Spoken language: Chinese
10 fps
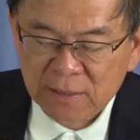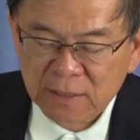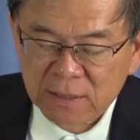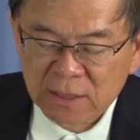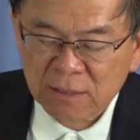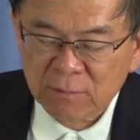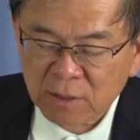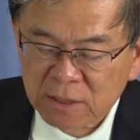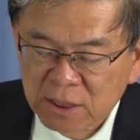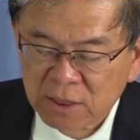姓心
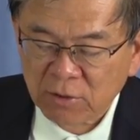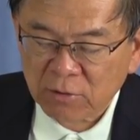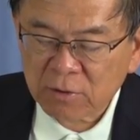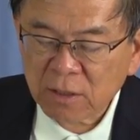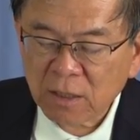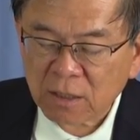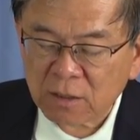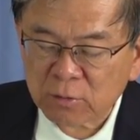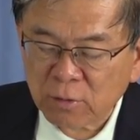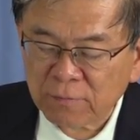蒙脂油，
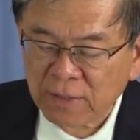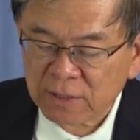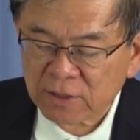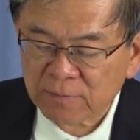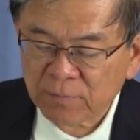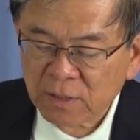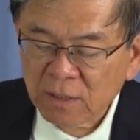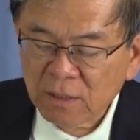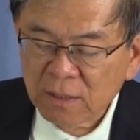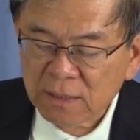耳朵发沉，
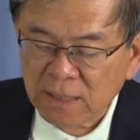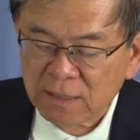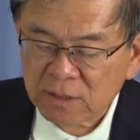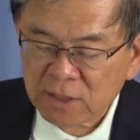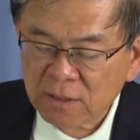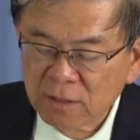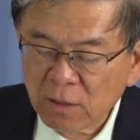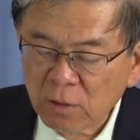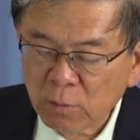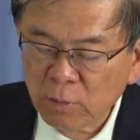眼睛
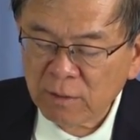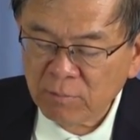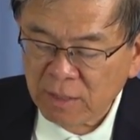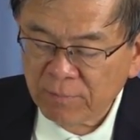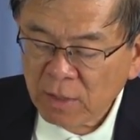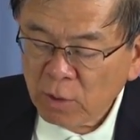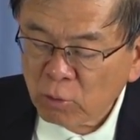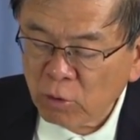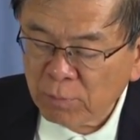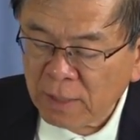昏迷。
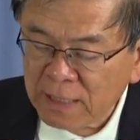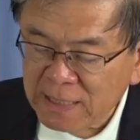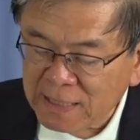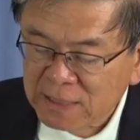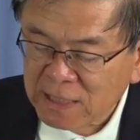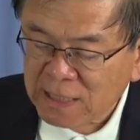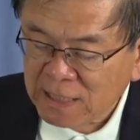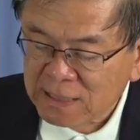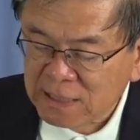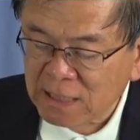恐怕眼睛
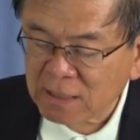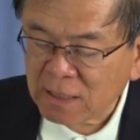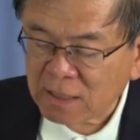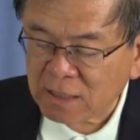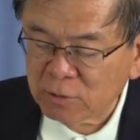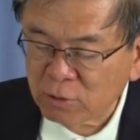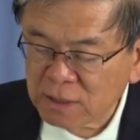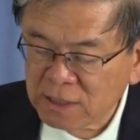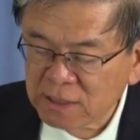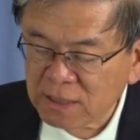看见，耳朵
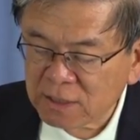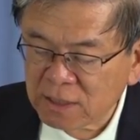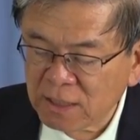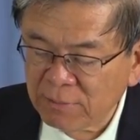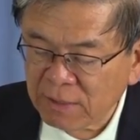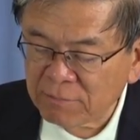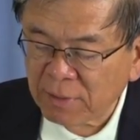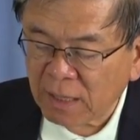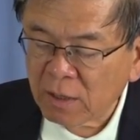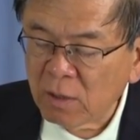听见，心里明
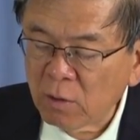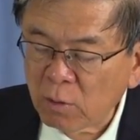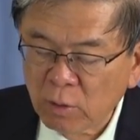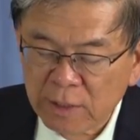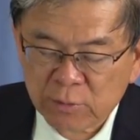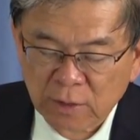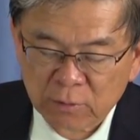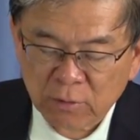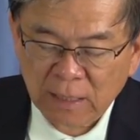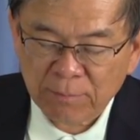白，回转
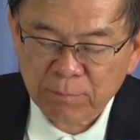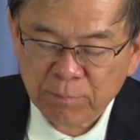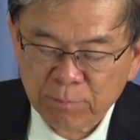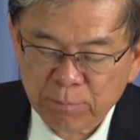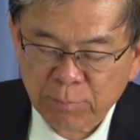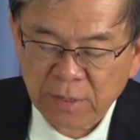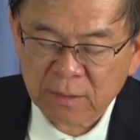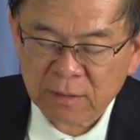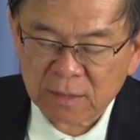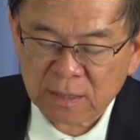过来，
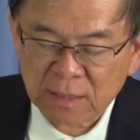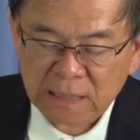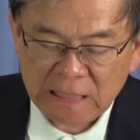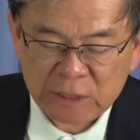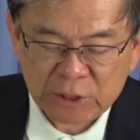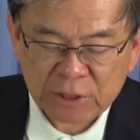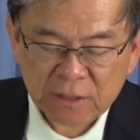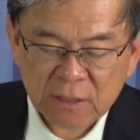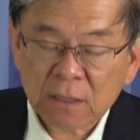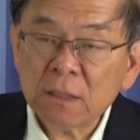变得医
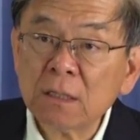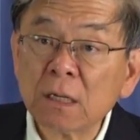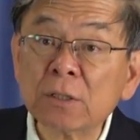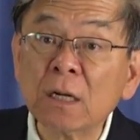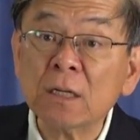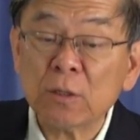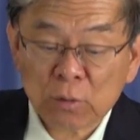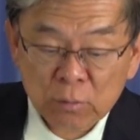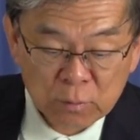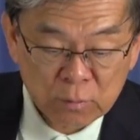治。”这是上帝的
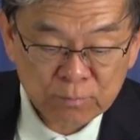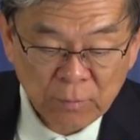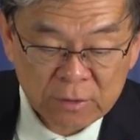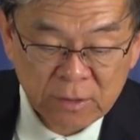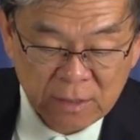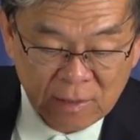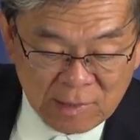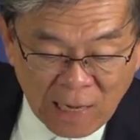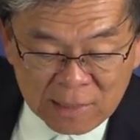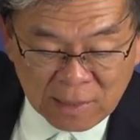咒诅啊！上帝的
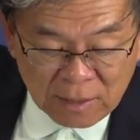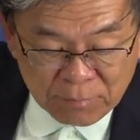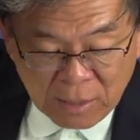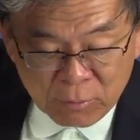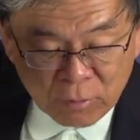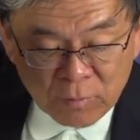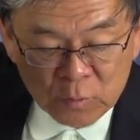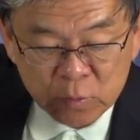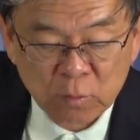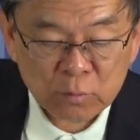大能呢，包括
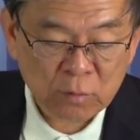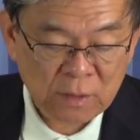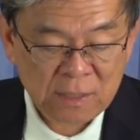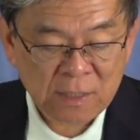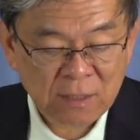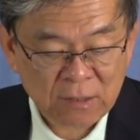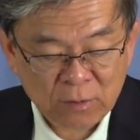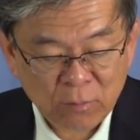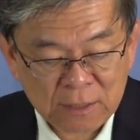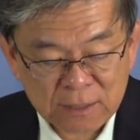咒诅那些听到他
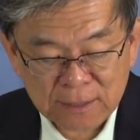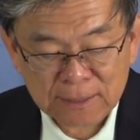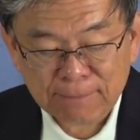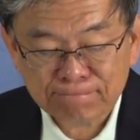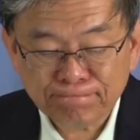的话的人的。